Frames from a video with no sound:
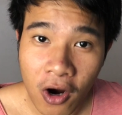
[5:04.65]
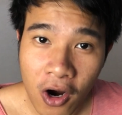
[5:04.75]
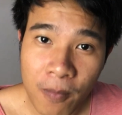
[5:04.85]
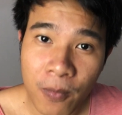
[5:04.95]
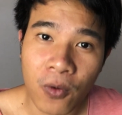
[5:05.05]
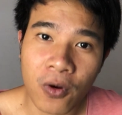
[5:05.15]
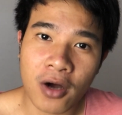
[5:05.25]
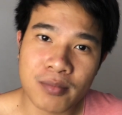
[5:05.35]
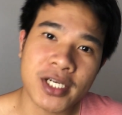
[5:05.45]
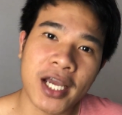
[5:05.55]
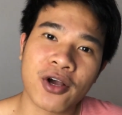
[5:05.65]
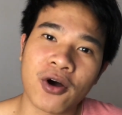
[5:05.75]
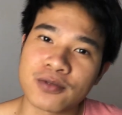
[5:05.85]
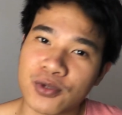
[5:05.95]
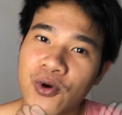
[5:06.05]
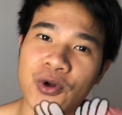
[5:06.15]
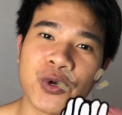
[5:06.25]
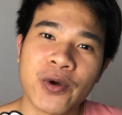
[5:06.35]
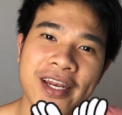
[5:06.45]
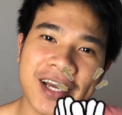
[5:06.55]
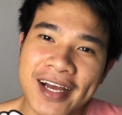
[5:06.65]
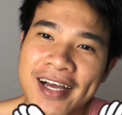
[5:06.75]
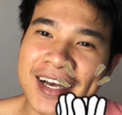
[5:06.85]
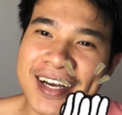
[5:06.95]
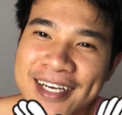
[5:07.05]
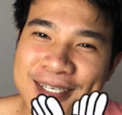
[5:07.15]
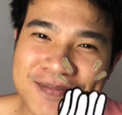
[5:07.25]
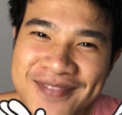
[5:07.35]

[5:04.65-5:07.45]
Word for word: อ้อมอกอ้อมใจของทุกคนด้วยนะครับ